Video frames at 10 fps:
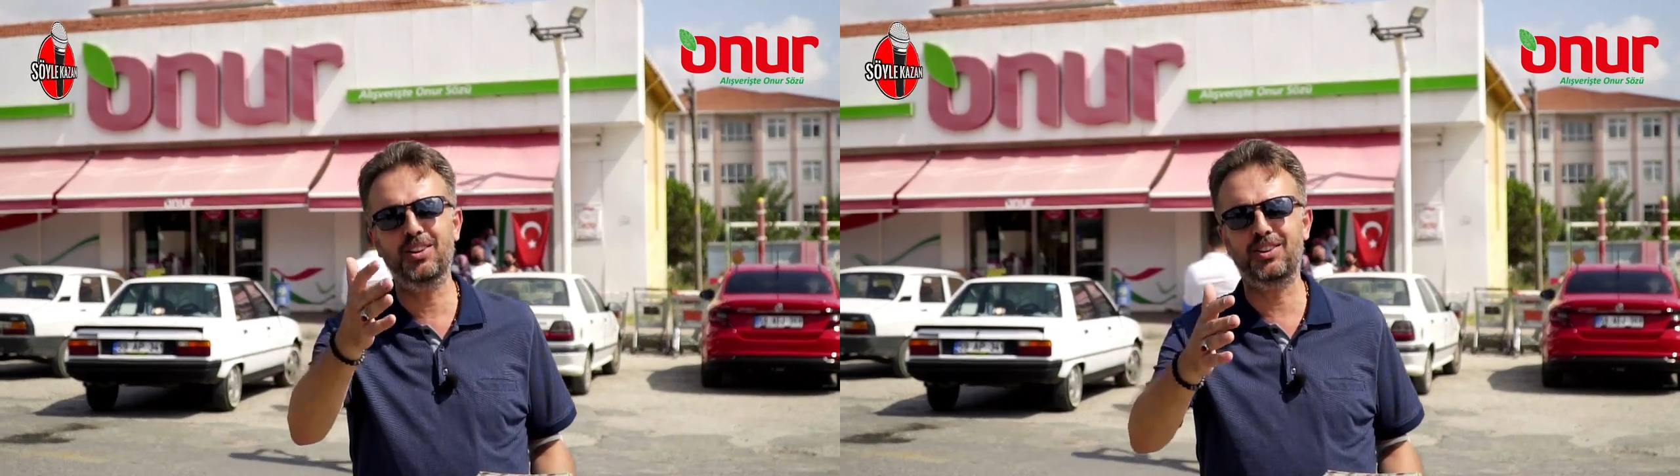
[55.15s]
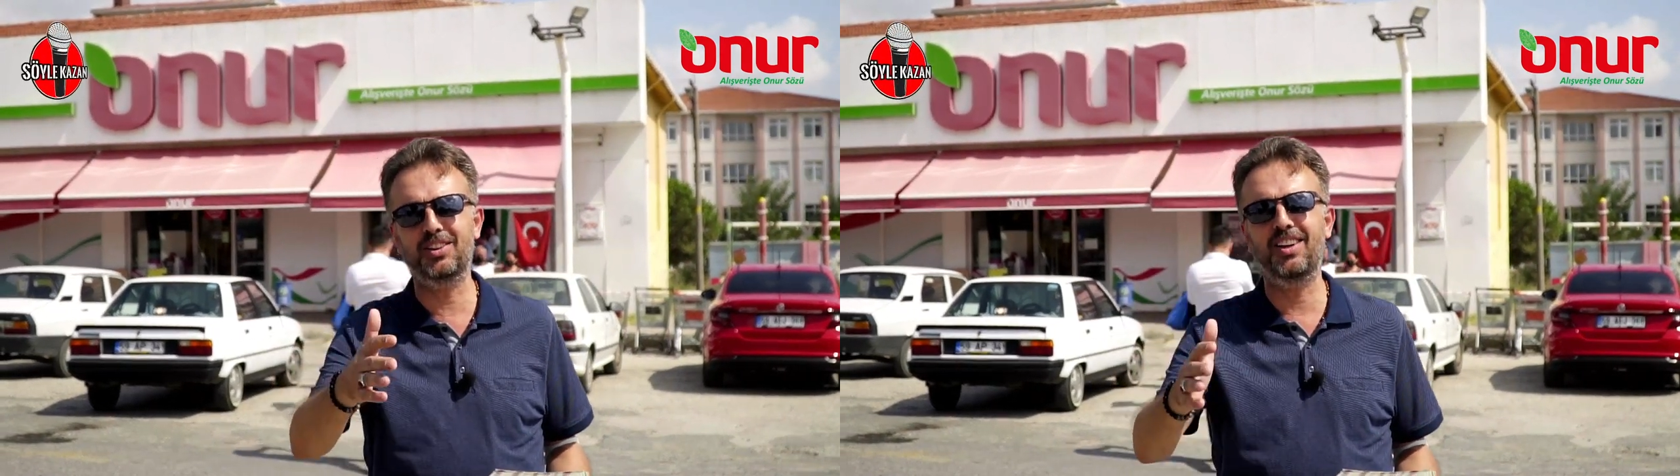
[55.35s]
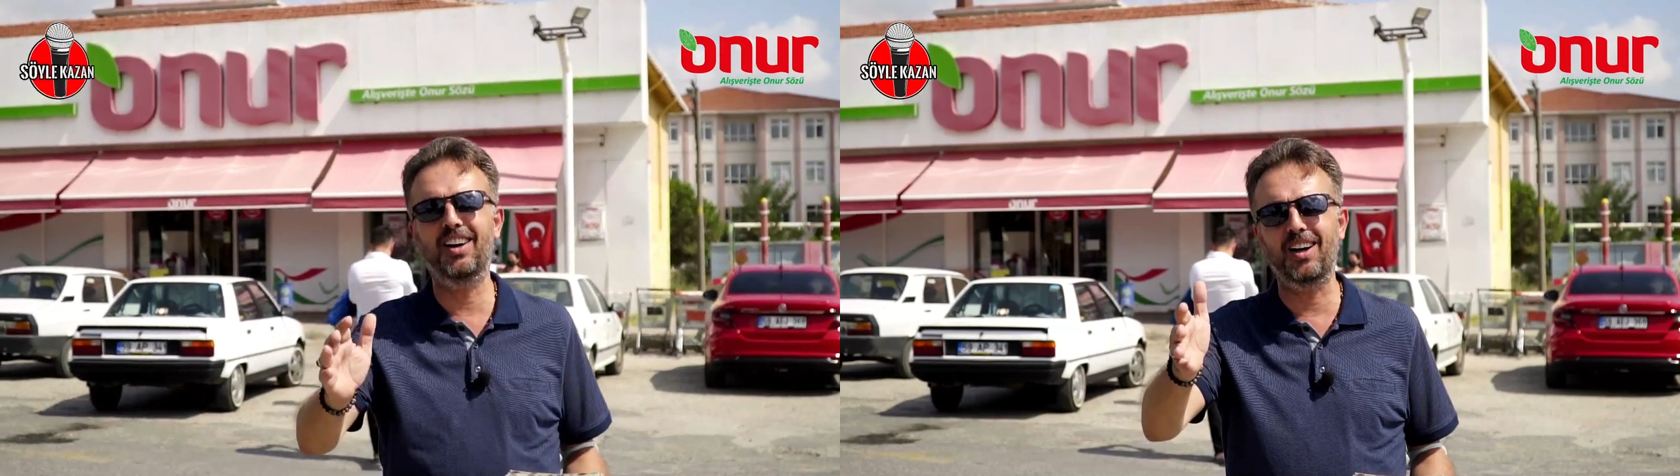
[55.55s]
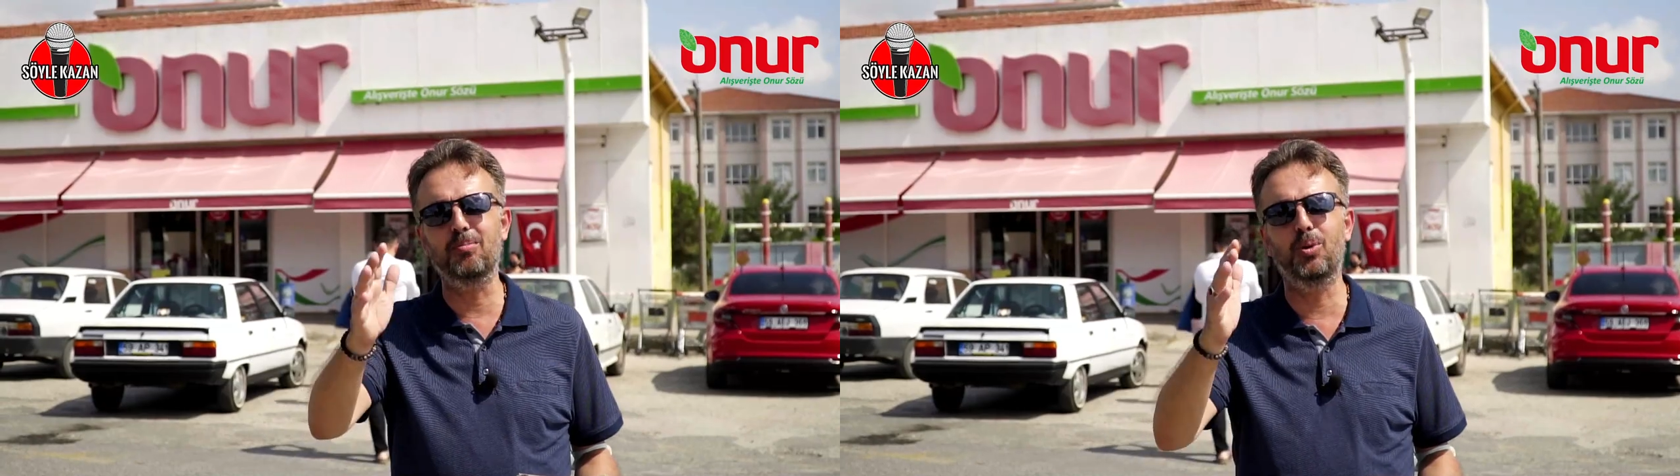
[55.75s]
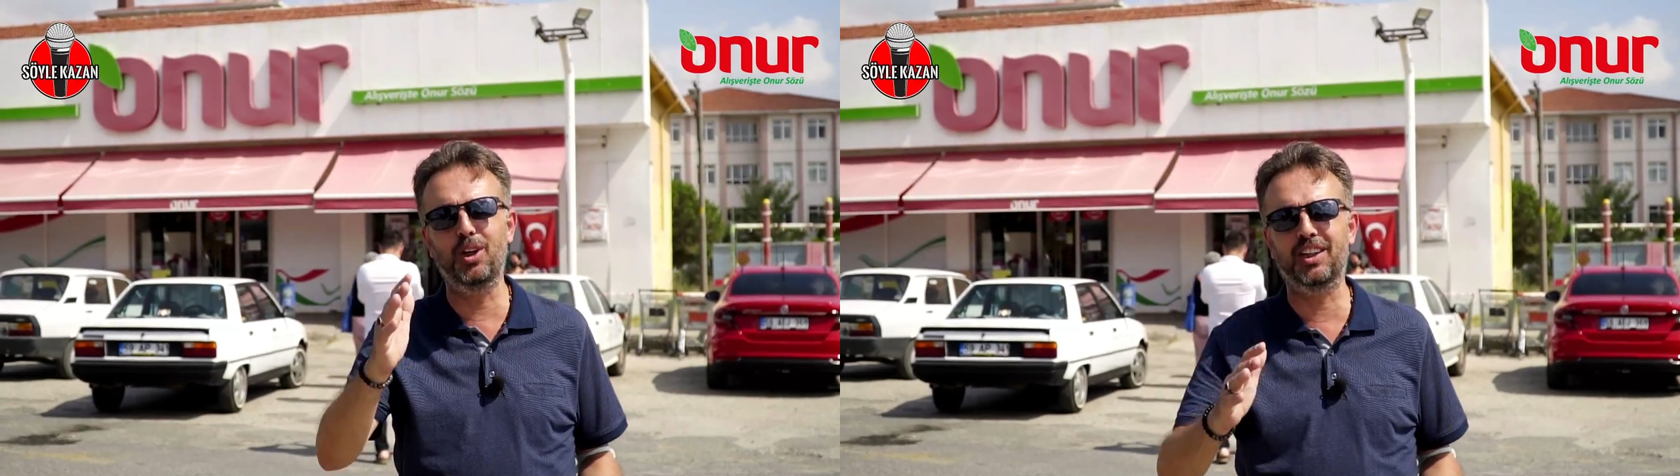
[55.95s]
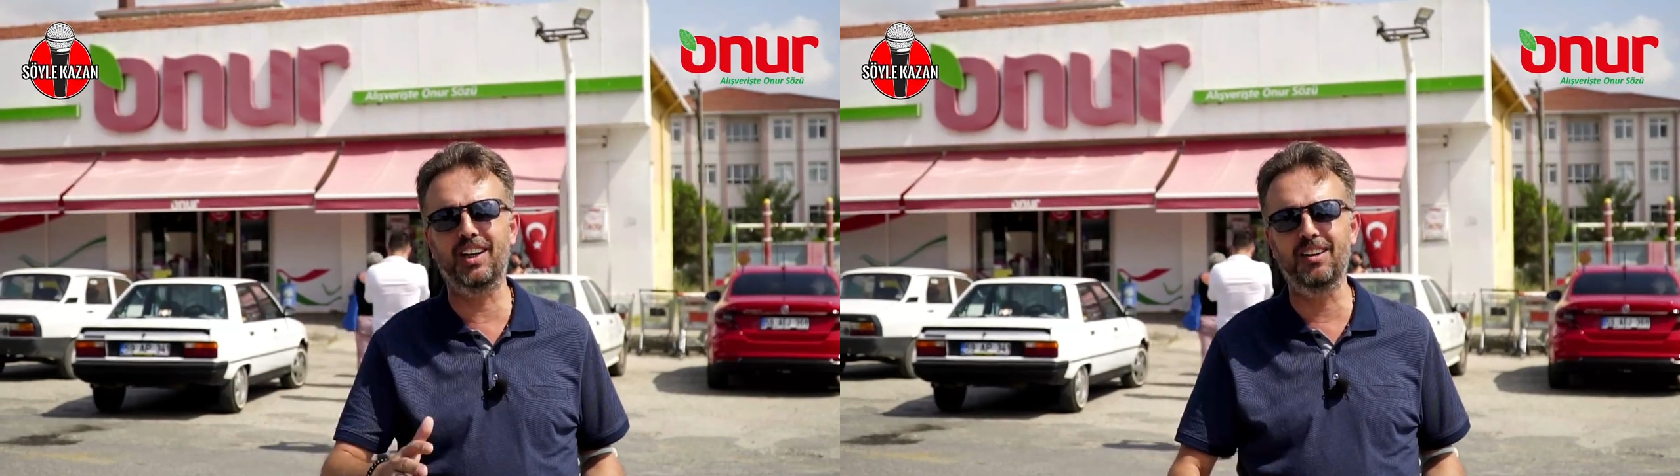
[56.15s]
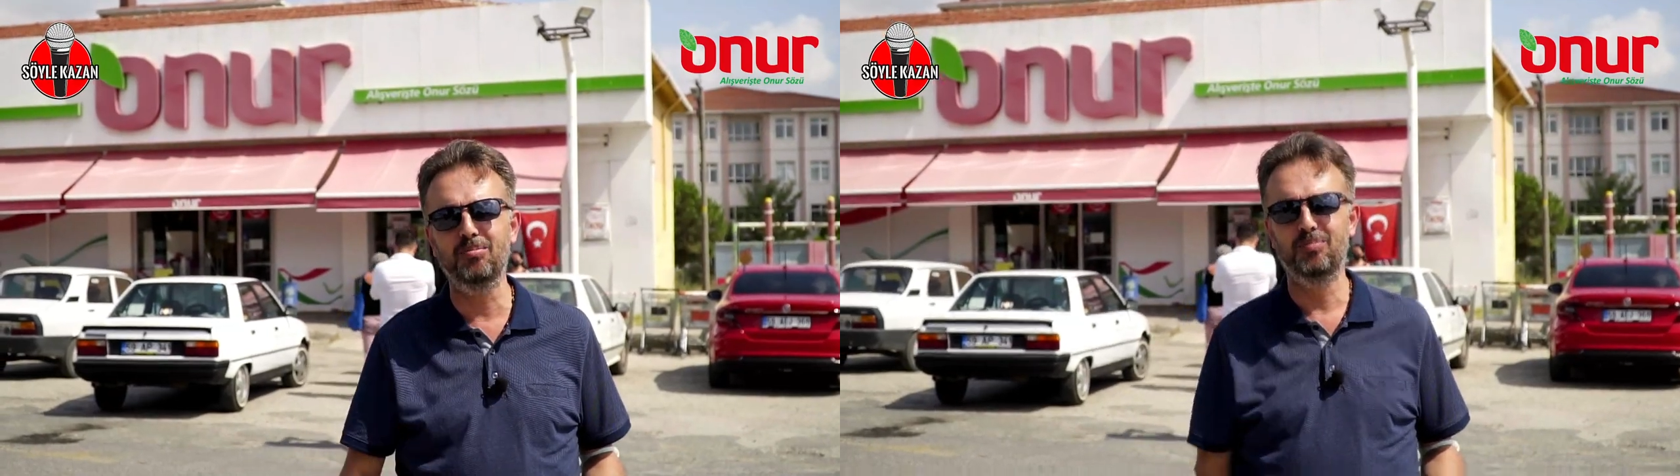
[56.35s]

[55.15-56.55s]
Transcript: başladık Hakan böyle girelim.